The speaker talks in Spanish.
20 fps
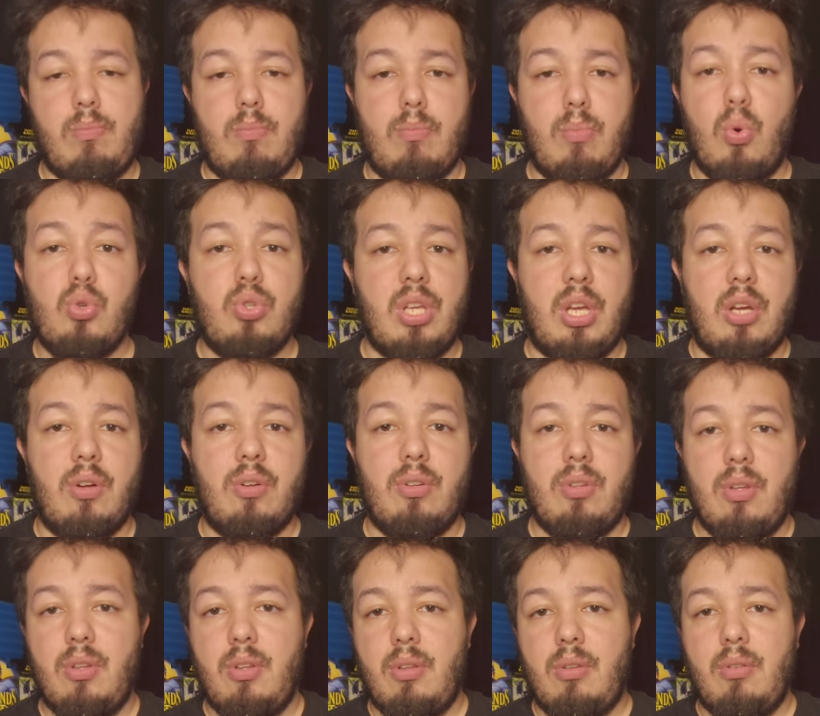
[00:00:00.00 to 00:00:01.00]
músicos,
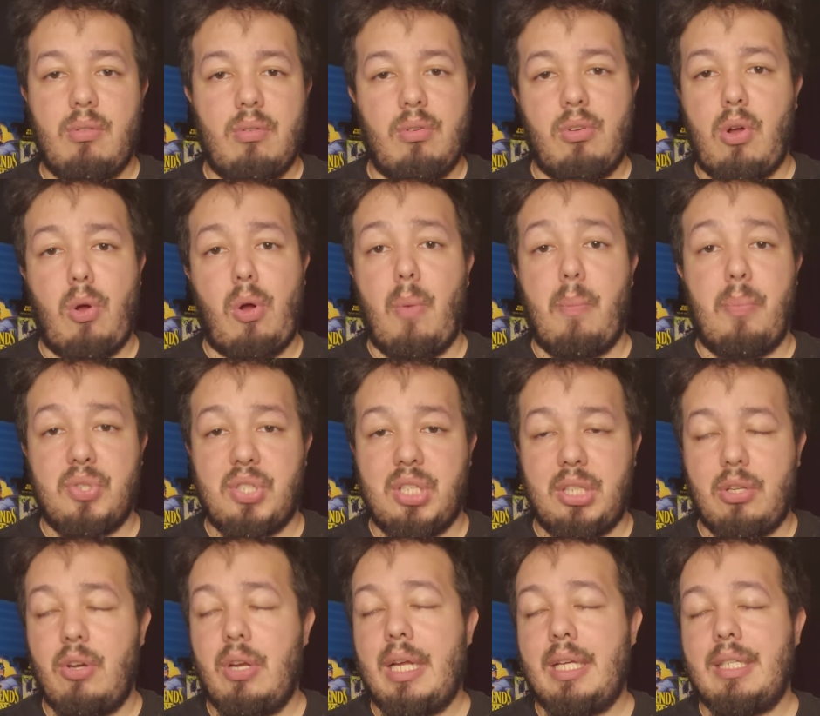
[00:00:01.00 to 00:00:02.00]
los
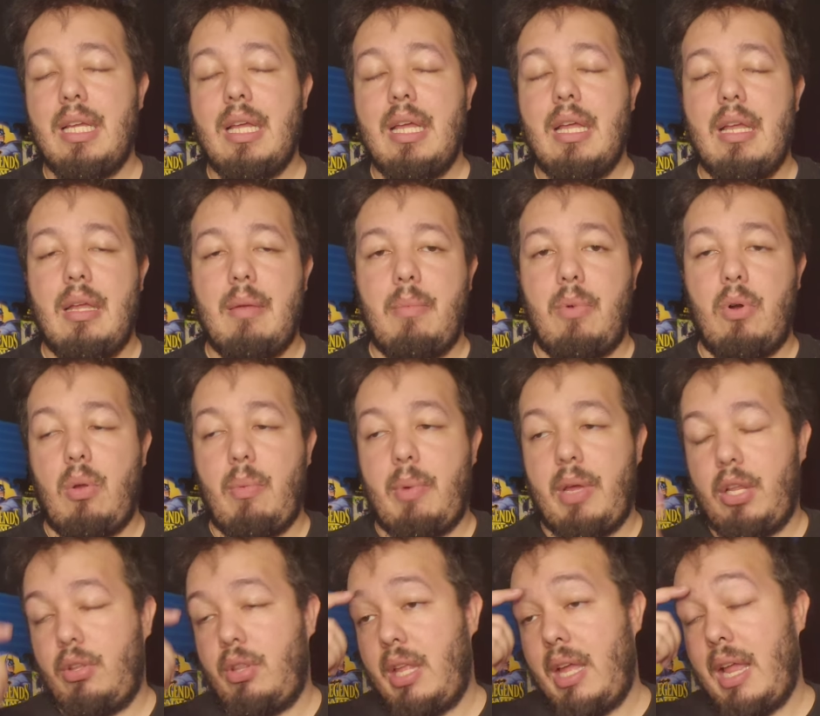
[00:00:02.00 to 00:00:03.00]
compositores, por lo
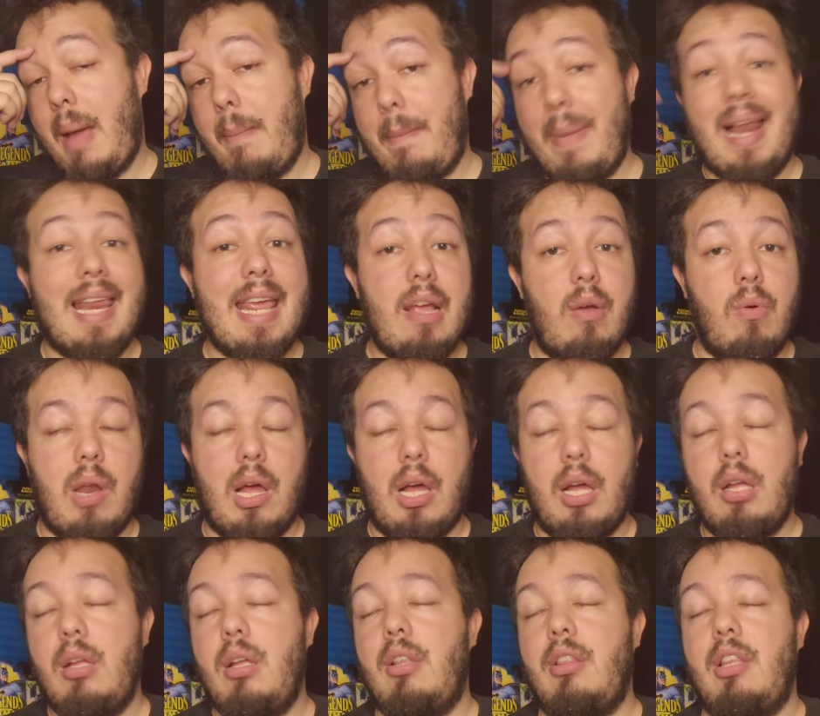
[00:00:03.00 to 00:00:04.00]
menos de la
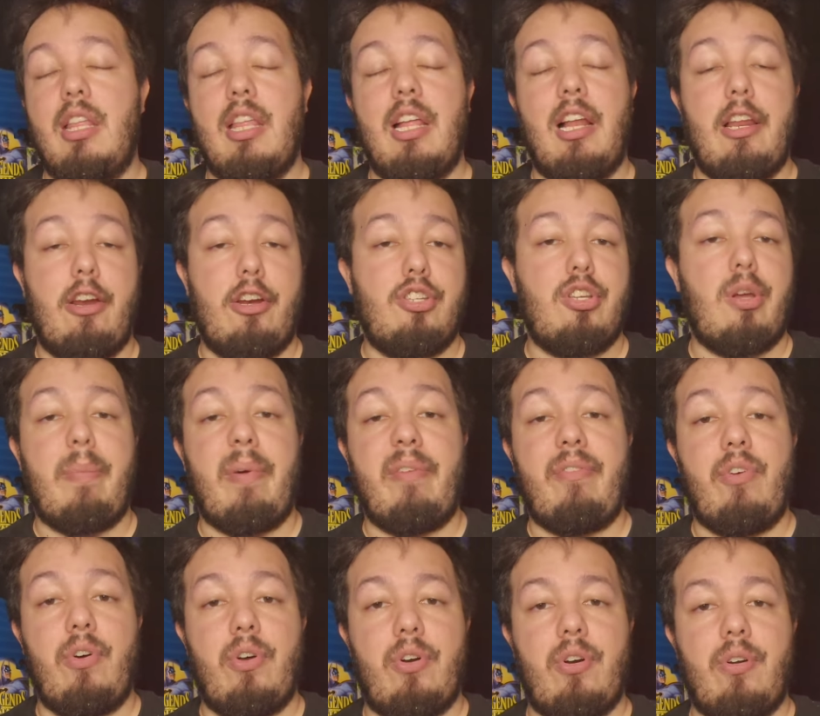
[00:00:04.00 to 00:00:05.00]
película de The Leadership
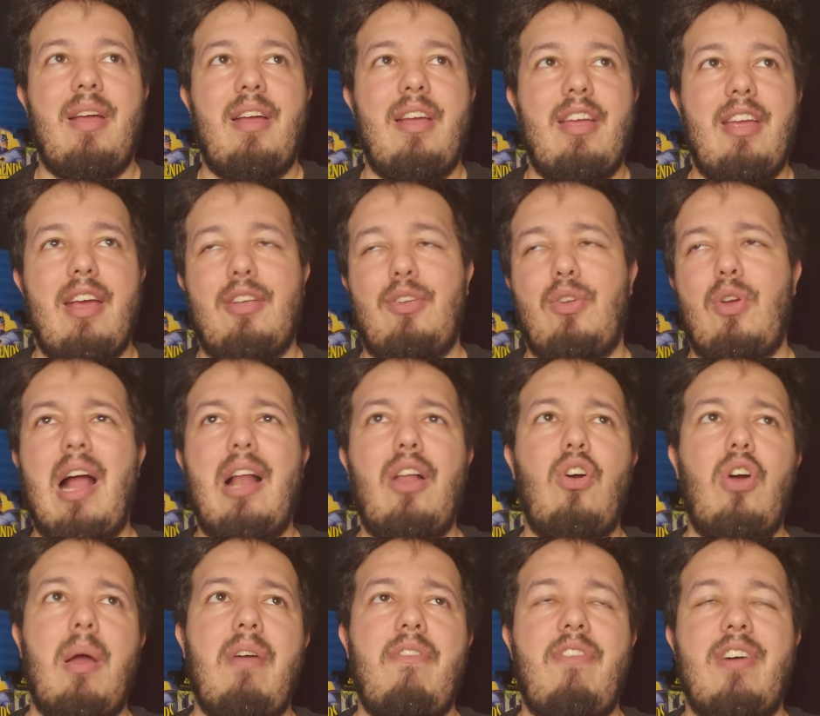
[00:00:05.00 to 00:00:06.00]
of Horror. Y eso es
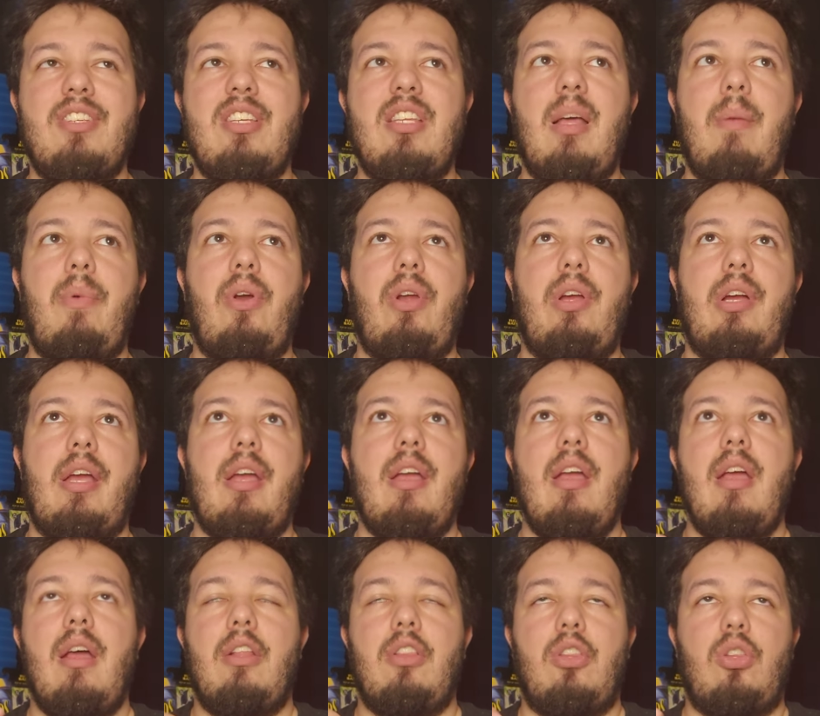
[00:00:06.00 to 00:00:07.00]
algo que me fascina porque
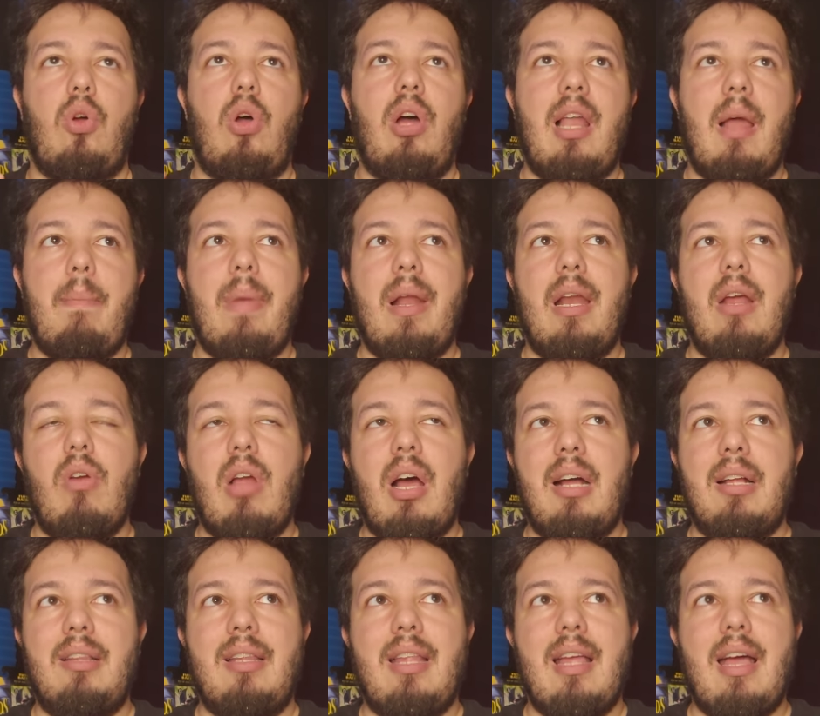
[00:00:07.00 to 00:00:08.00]
todas las películas
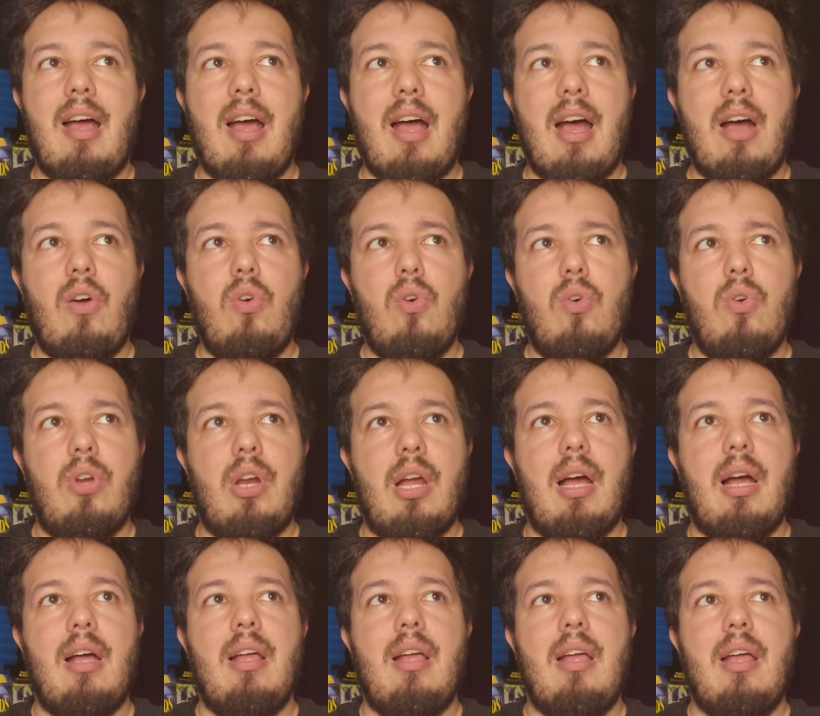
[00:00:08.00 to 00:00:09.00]
hasta
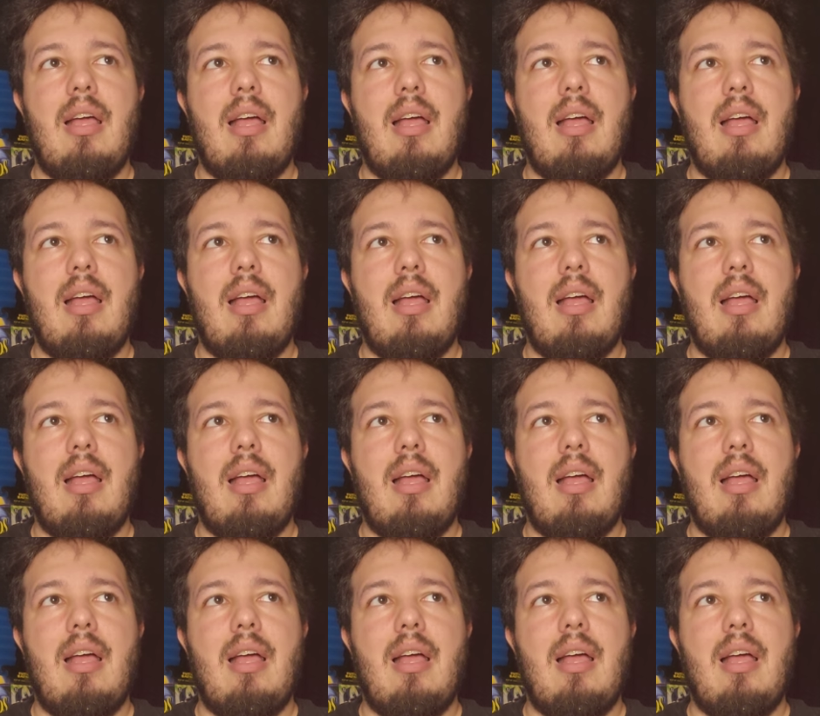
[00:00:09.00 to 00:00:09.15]
ahora